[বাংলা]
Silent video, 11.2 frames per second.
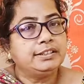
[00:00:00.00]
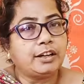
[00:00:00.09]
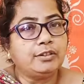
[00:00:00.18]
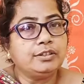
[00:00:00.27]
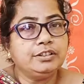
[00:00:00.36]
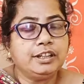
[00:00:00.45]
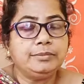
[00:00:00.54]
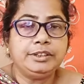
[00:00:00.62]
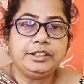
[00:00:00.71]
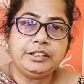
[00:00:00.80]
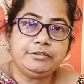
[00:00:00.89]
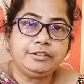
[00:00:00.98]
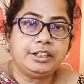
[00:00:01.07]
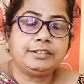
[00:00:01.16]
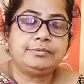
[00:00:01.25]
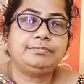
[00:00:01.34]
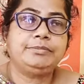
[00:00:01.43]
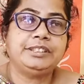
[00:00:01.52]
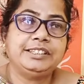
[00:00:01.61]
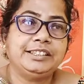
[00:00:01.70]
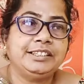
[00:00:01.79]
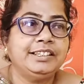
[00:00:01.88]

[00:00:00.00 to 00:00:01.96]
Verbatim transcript: তাও কিন্তু আমি রেগুলার মানে